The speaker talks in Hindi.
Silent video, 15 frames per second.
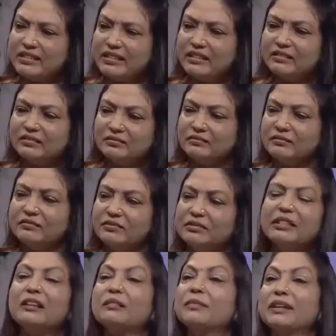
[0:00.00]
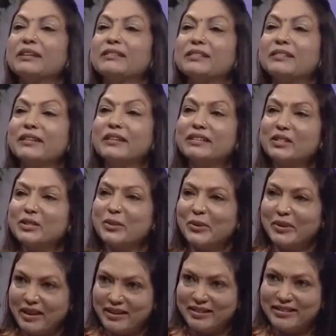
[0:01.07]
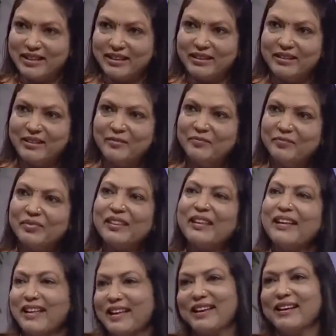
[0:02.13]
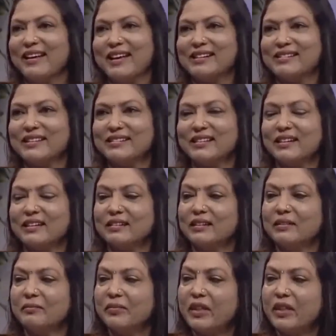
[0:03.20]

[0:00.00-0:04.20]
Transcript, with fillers: जैसे नर भरी ज़िंदगी जिसको कहा जाएगा ऐसा सारा था